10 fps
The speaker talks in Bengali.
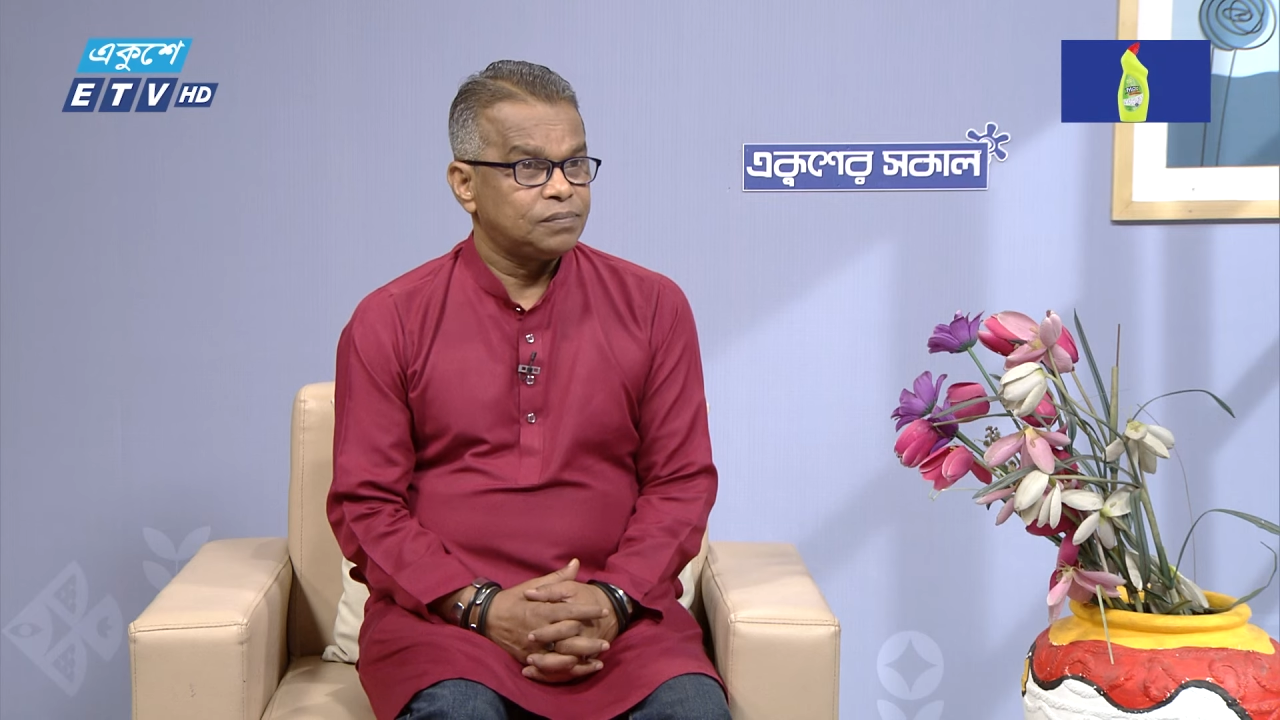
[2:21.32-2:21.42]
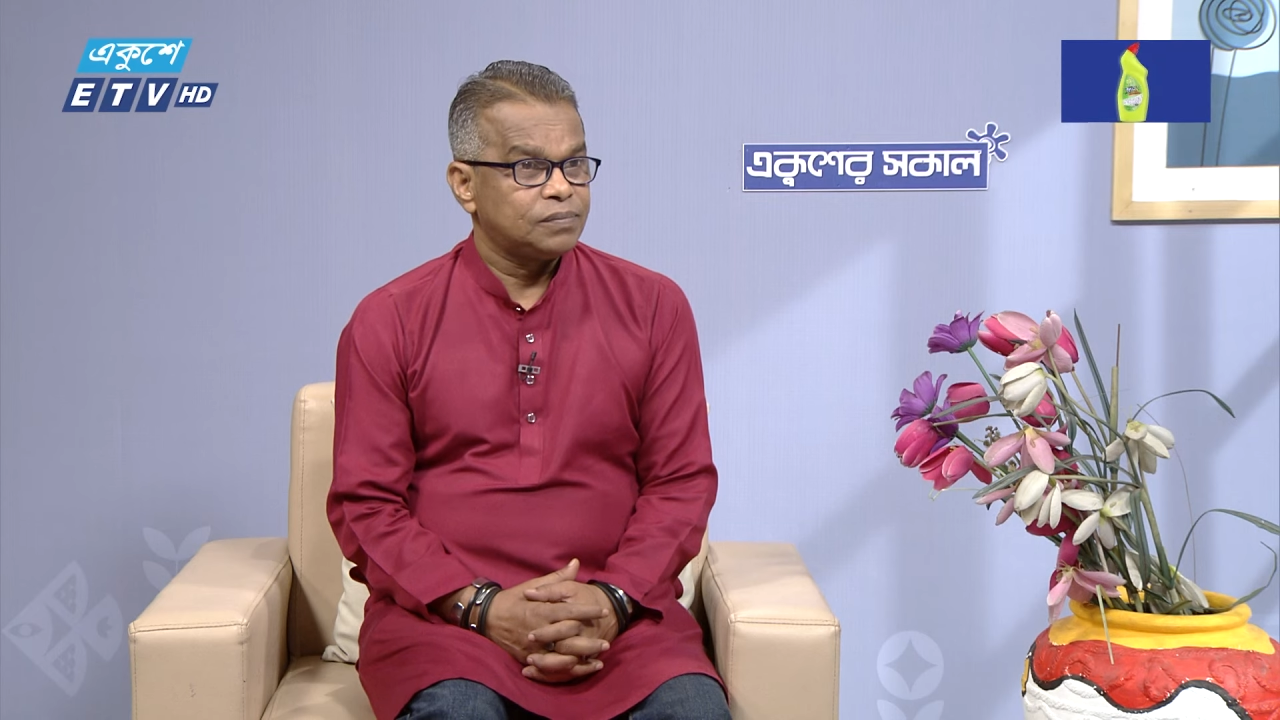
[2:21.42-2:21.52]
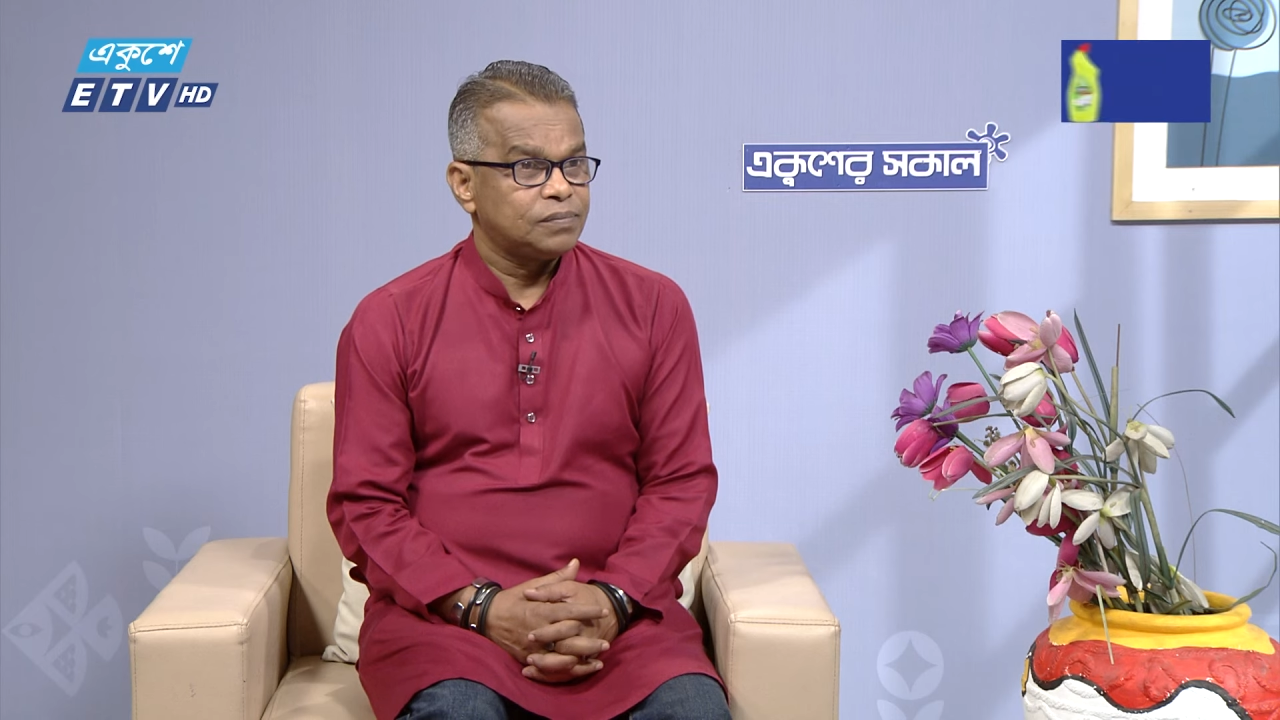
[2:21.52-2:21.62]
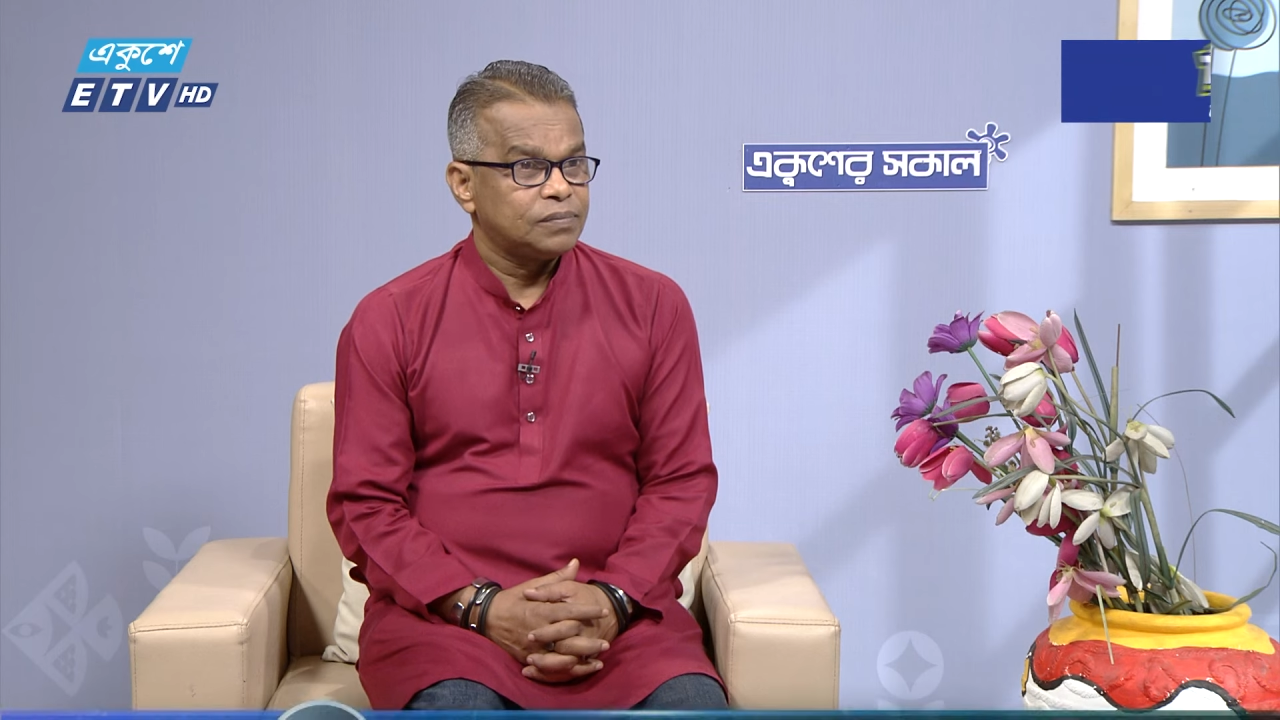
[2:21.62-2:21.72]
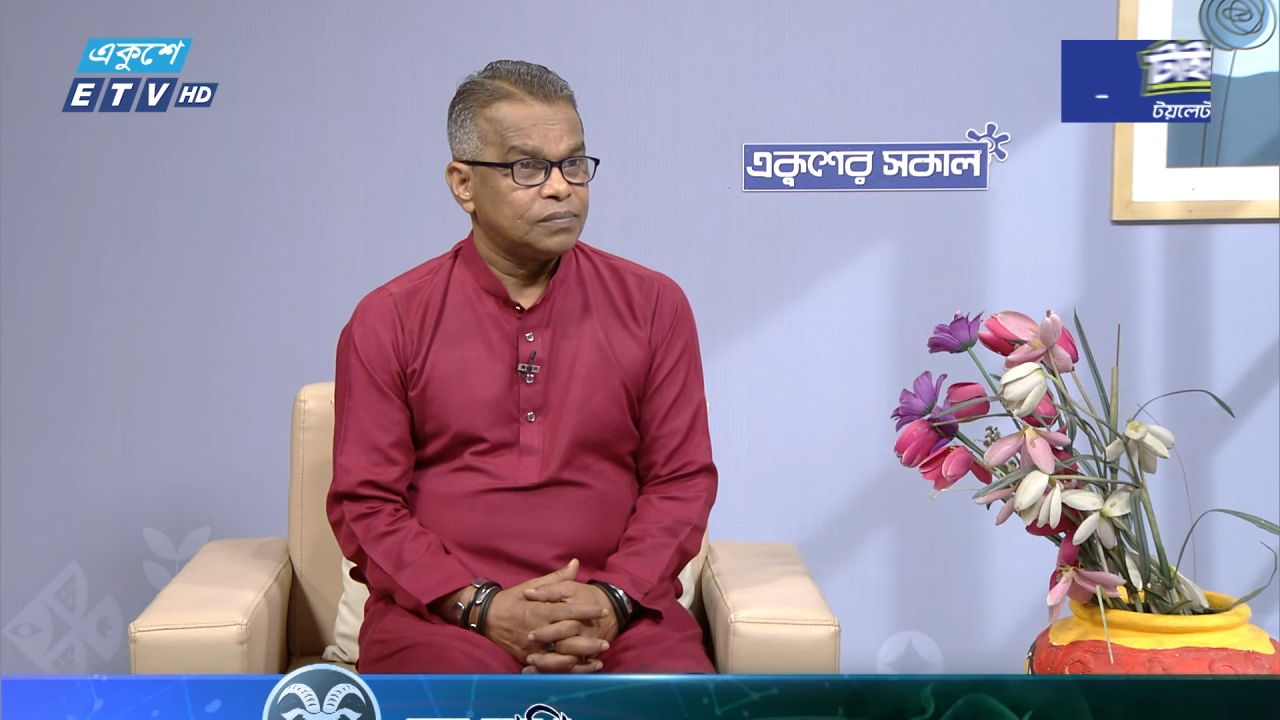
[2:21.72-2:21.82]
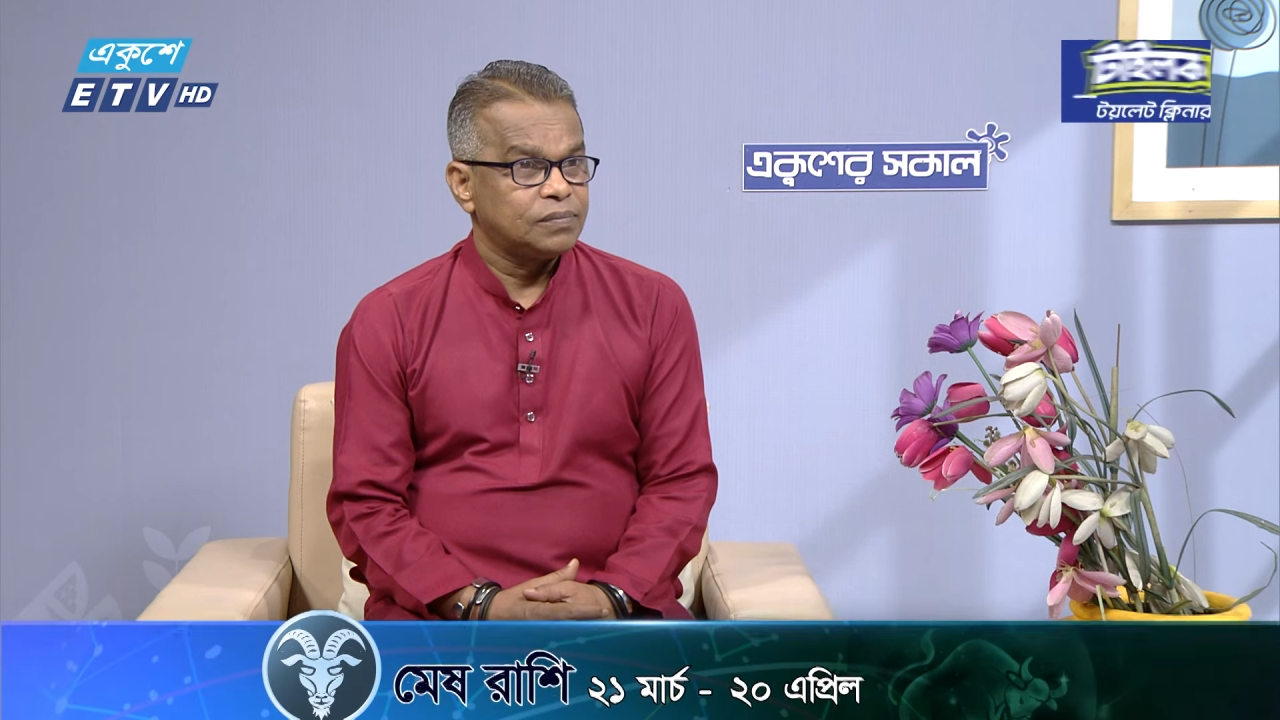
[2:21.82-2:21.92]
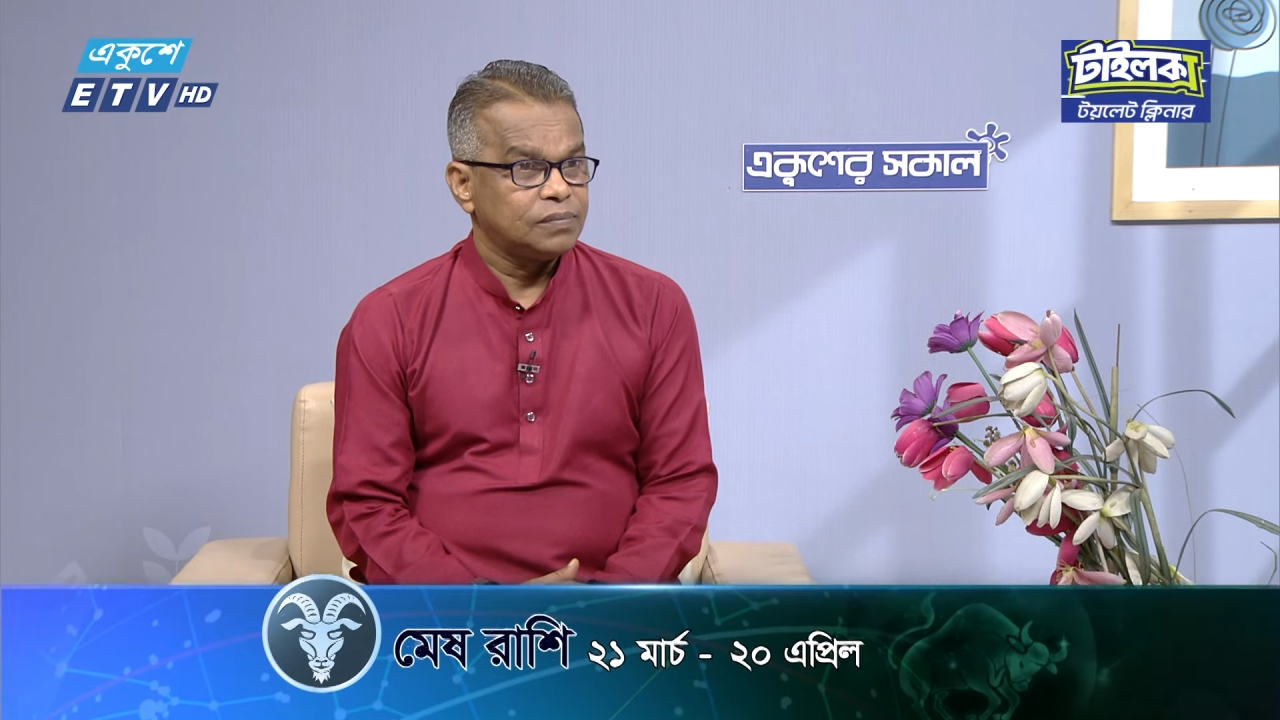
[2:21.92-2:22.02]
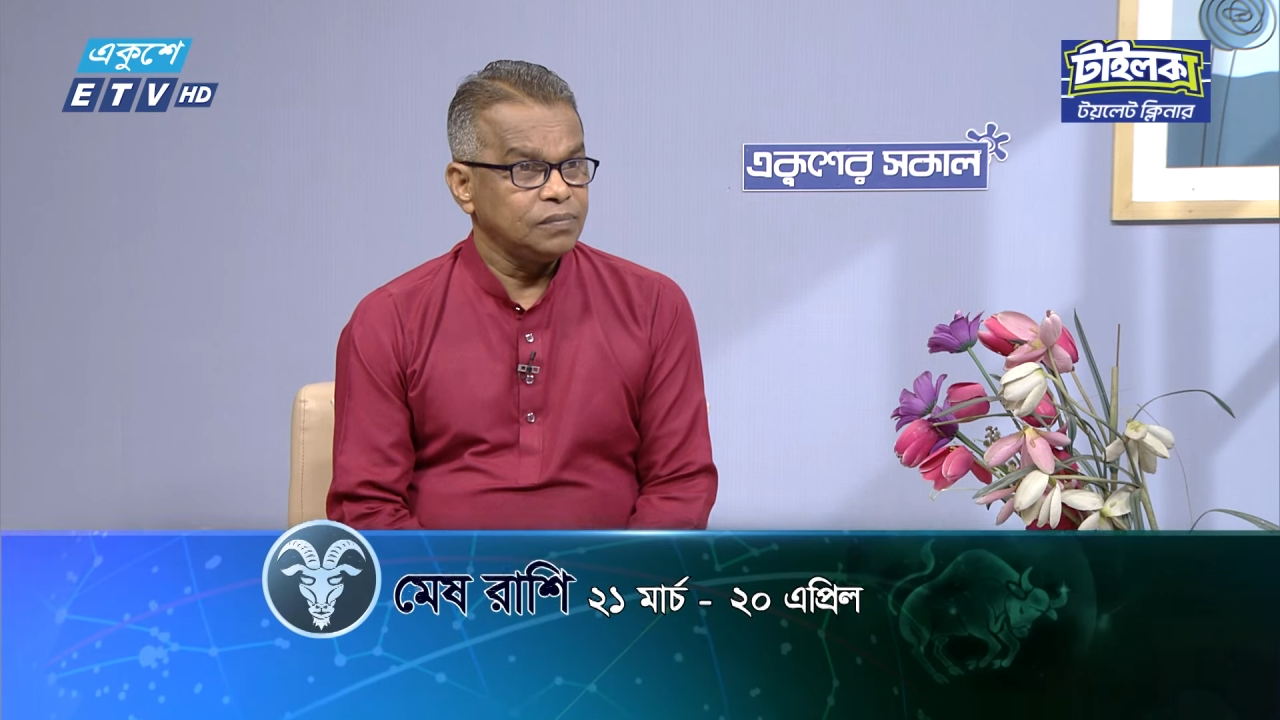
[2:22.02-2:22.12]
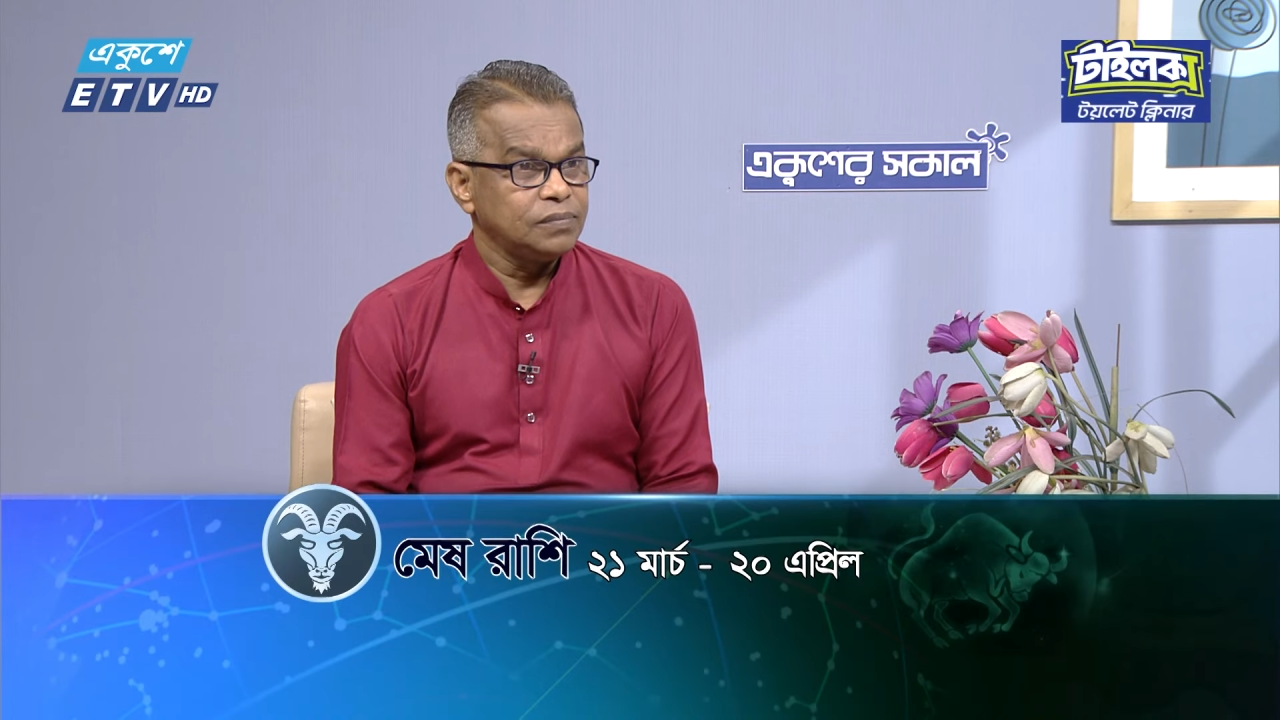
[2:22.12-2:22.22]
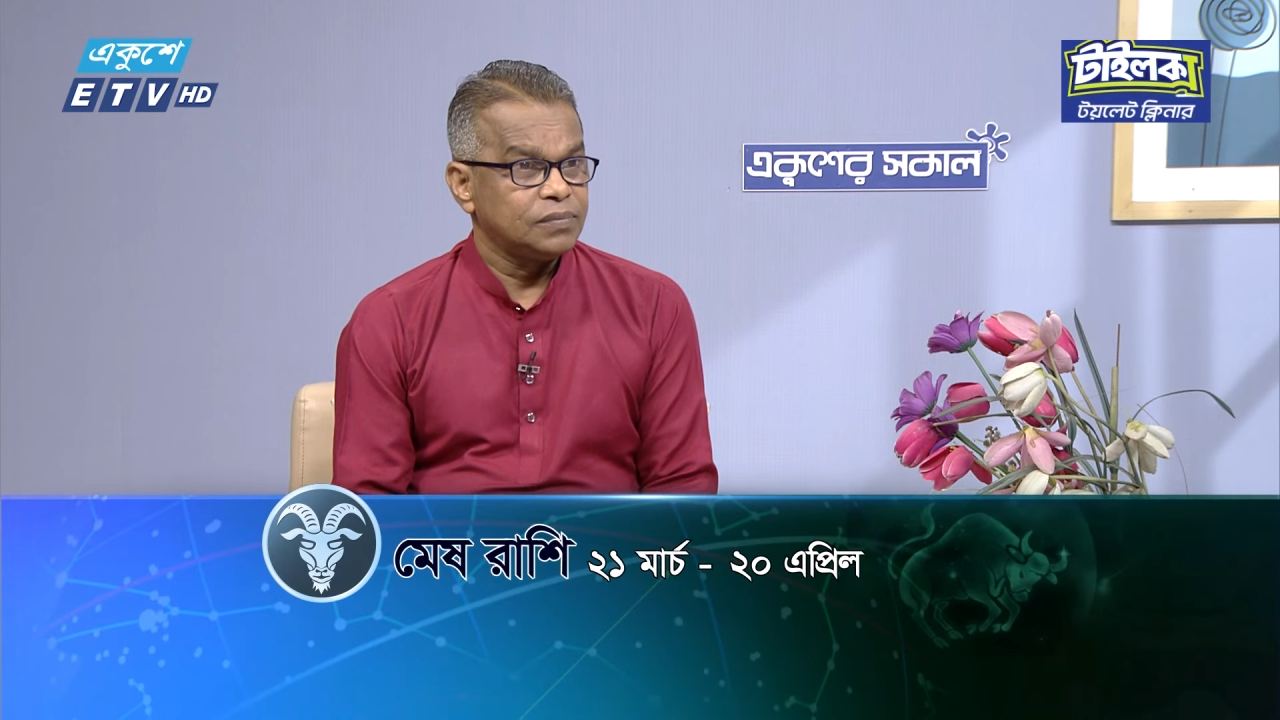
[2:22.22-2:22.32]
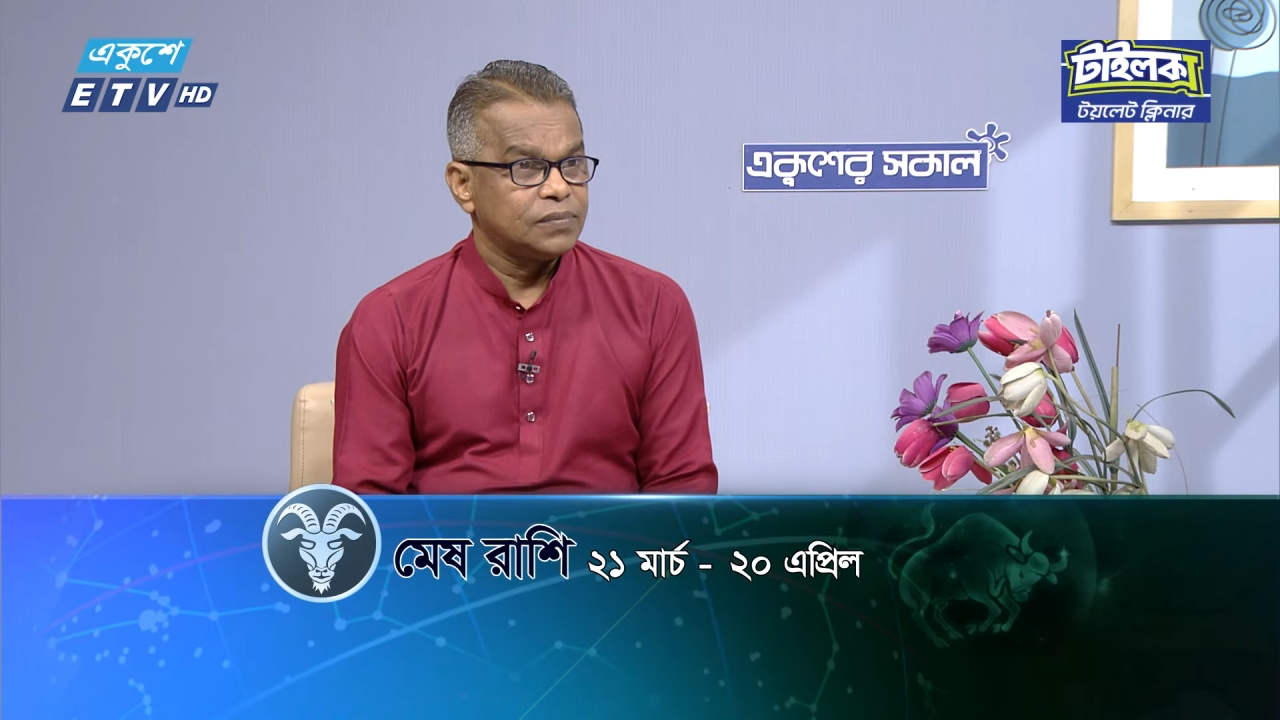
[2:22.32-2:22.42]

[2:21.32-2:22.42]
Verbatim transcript: আচ্ছা হুম